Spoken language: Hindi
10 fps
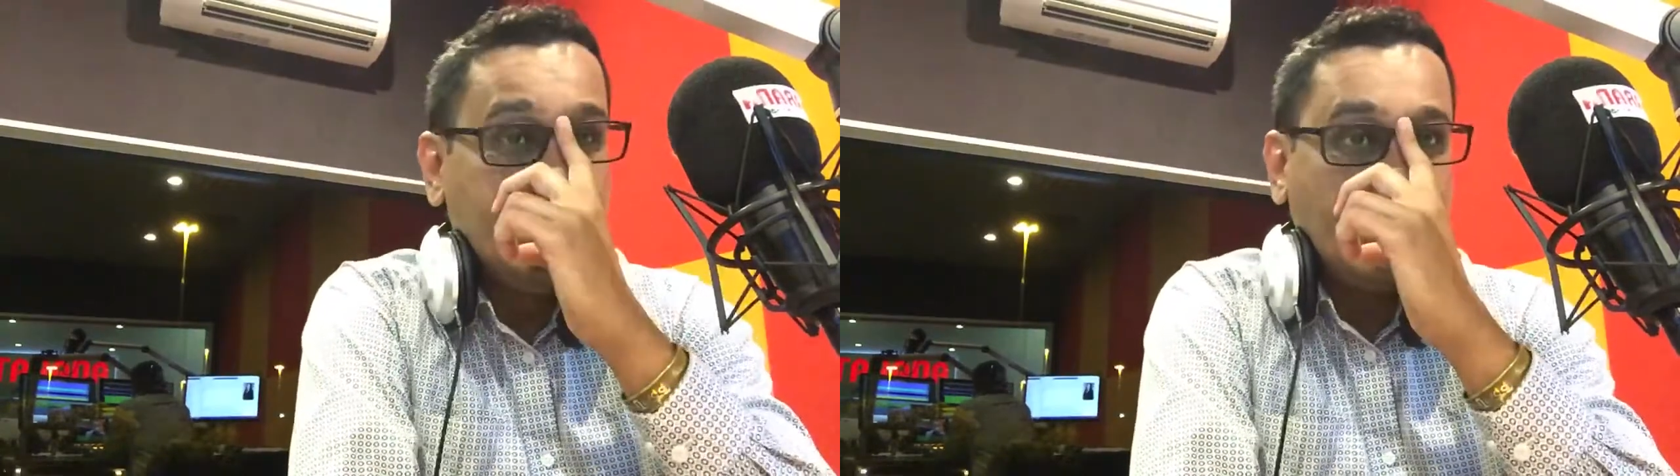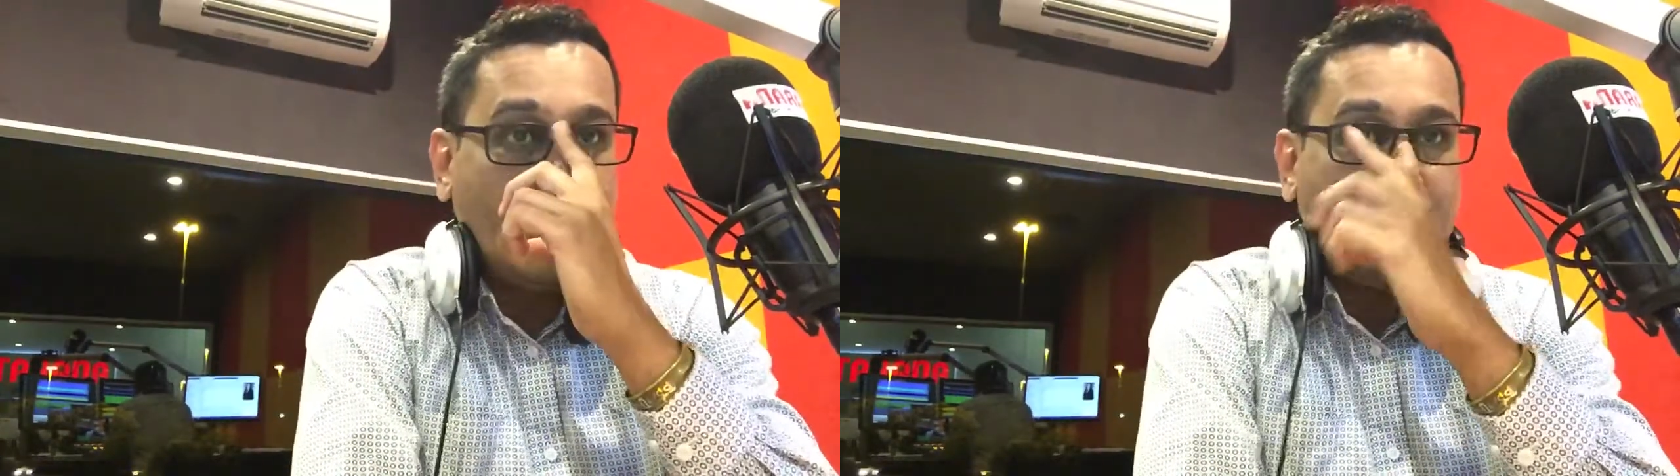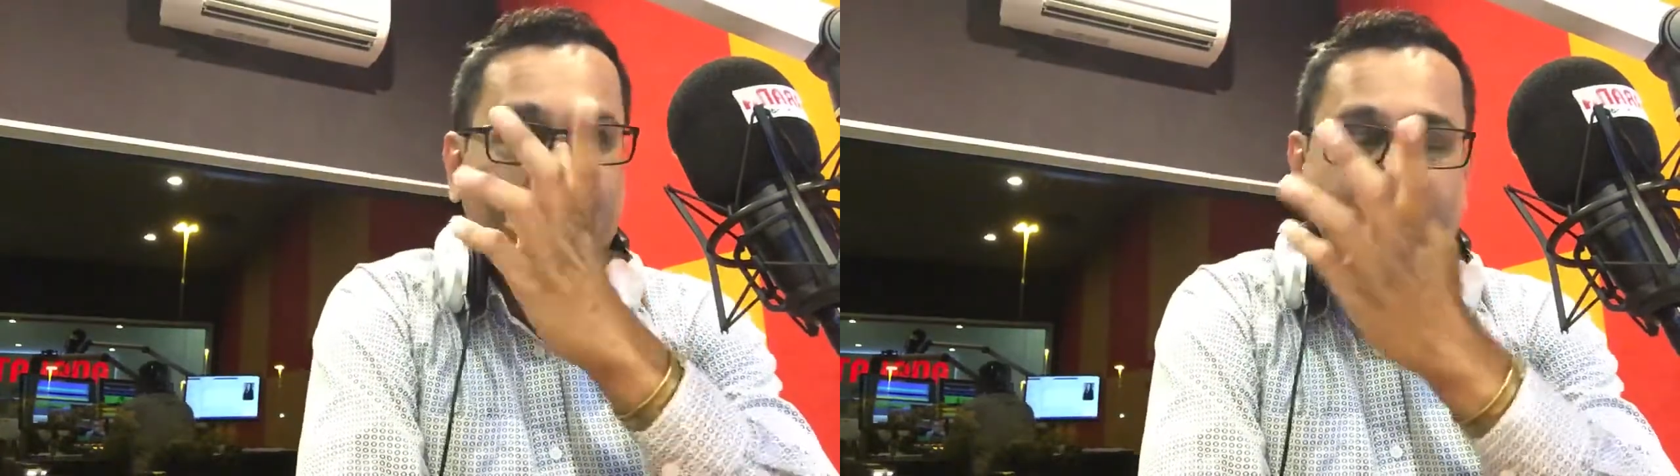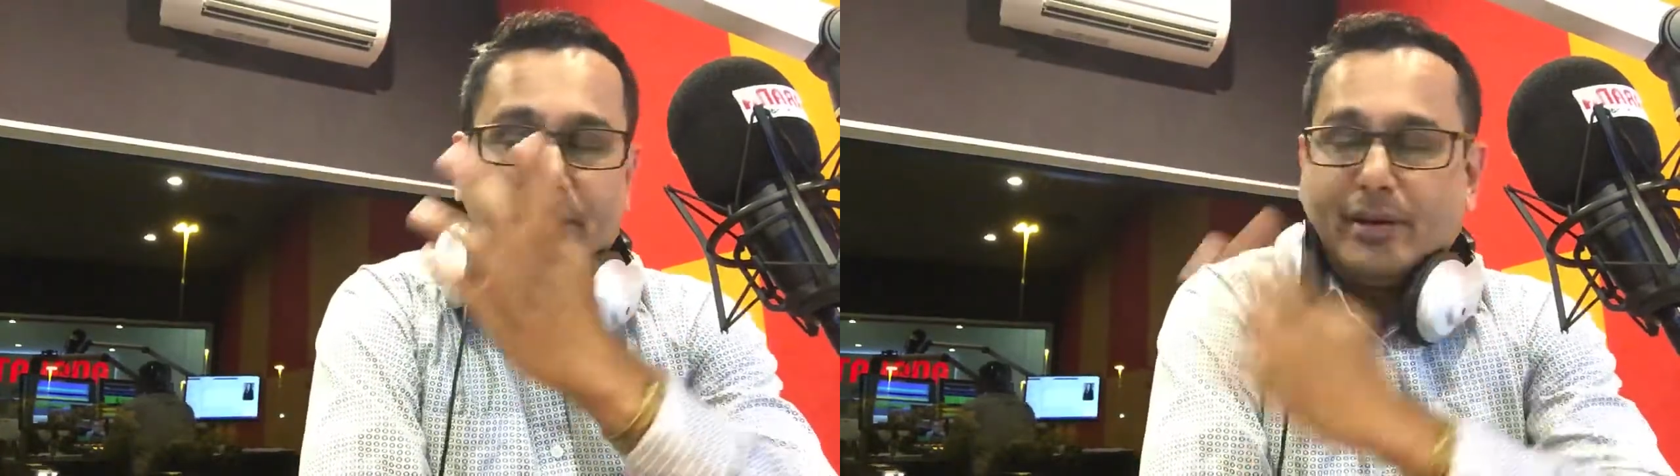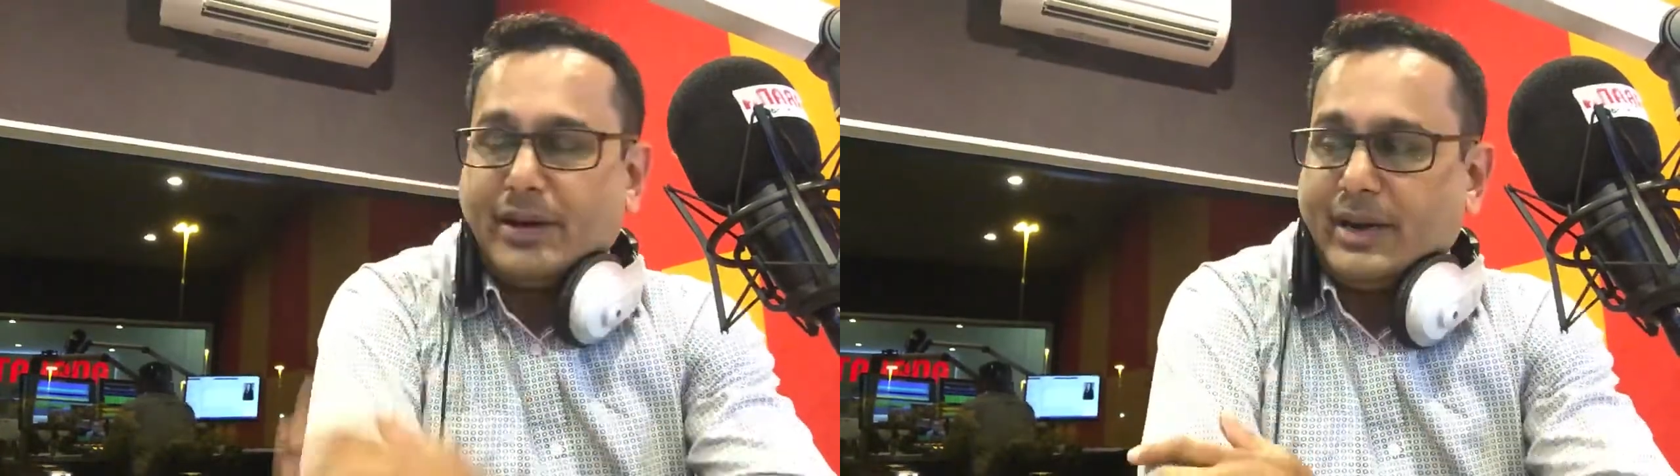यू नो आई मेट
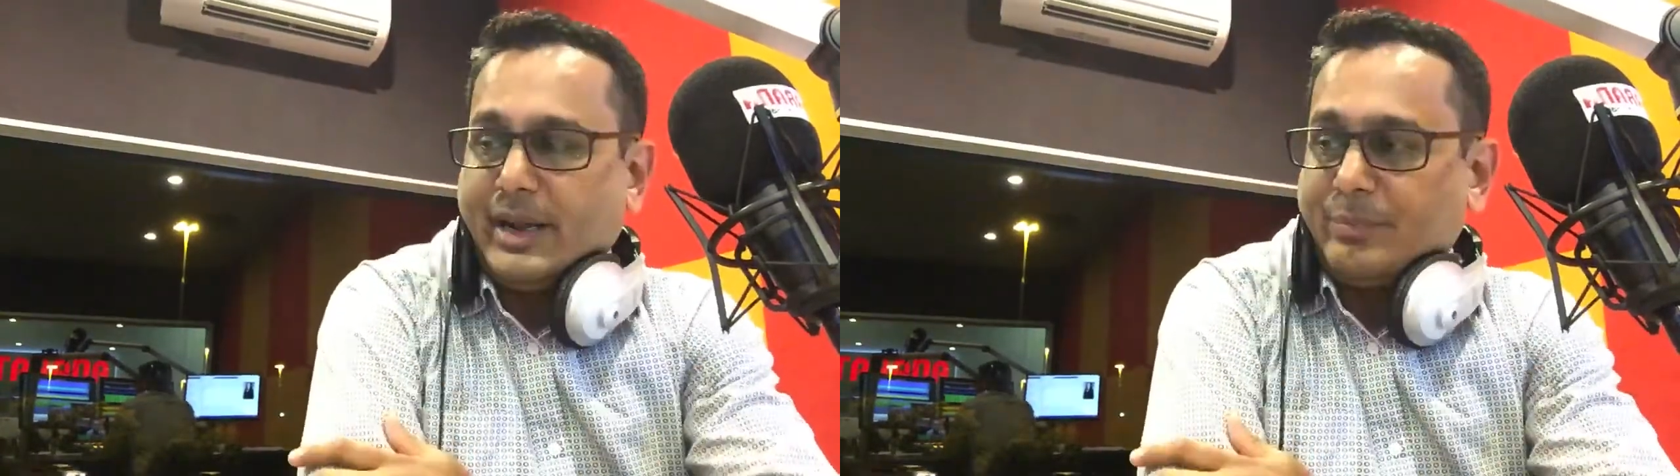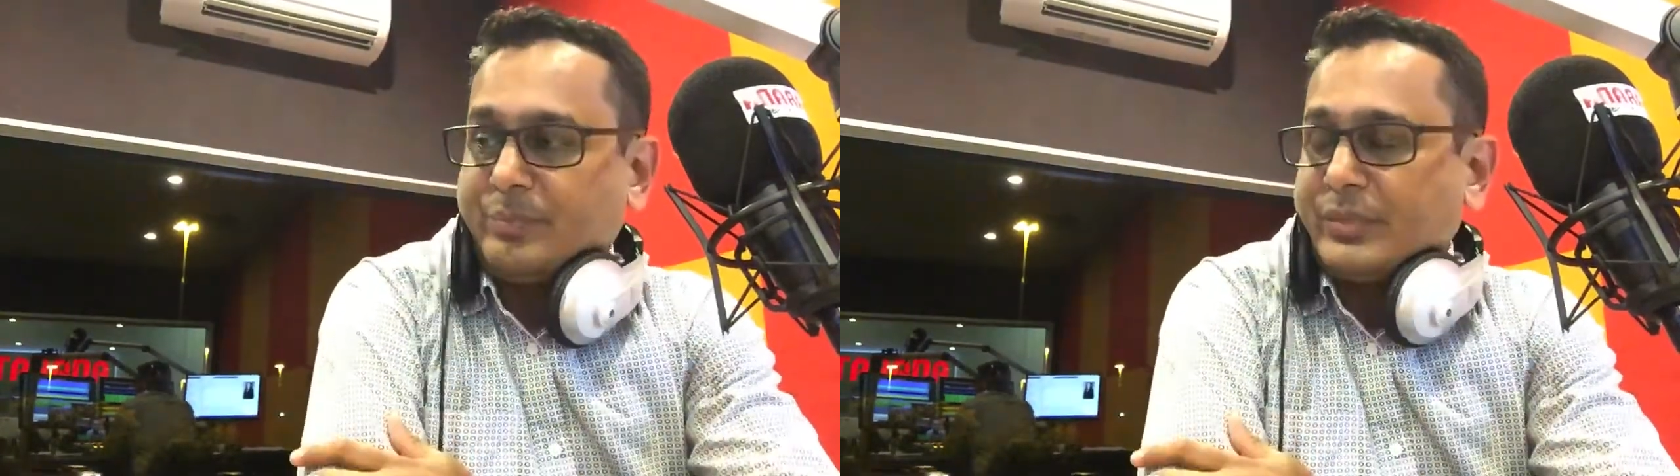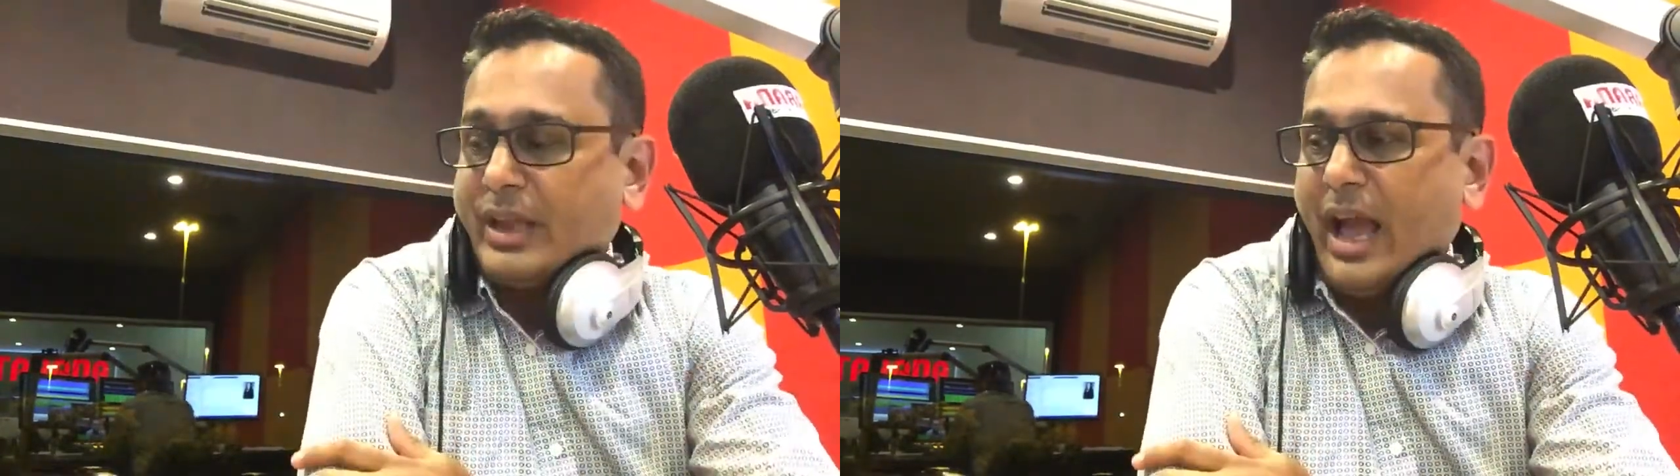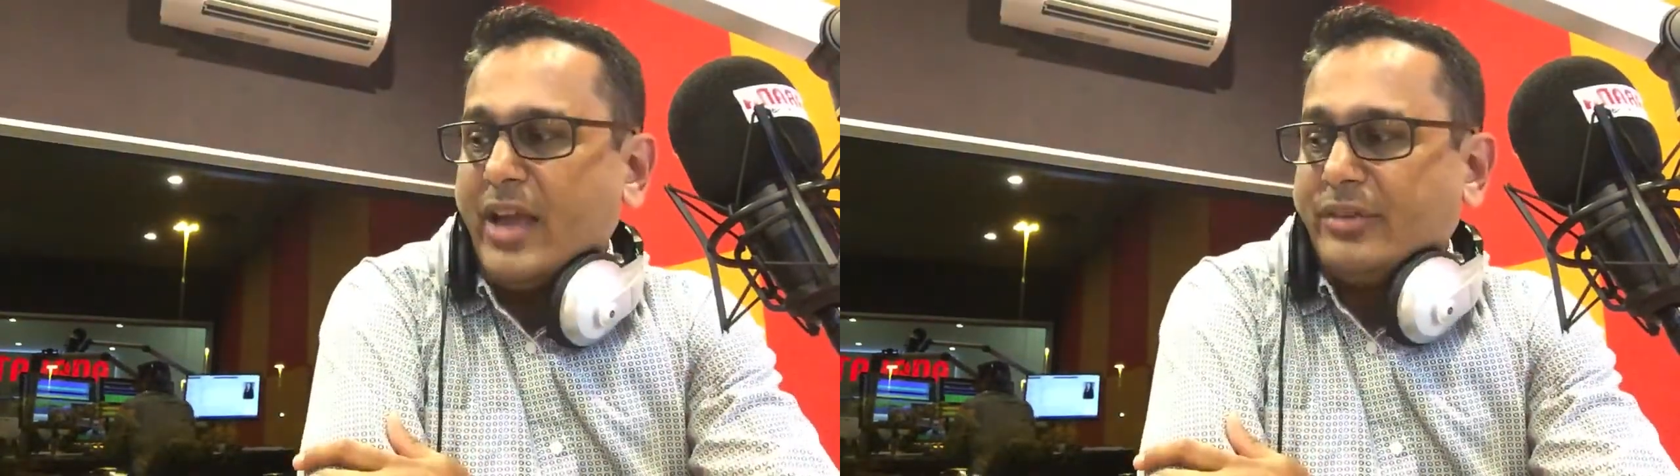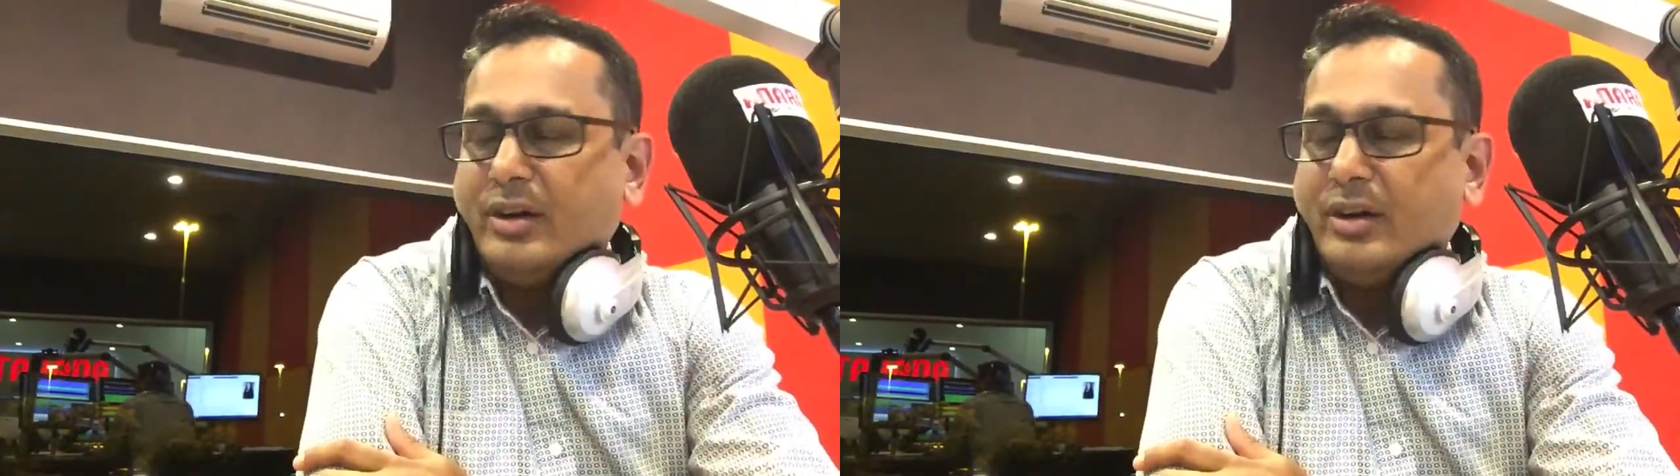हर एंड आइफा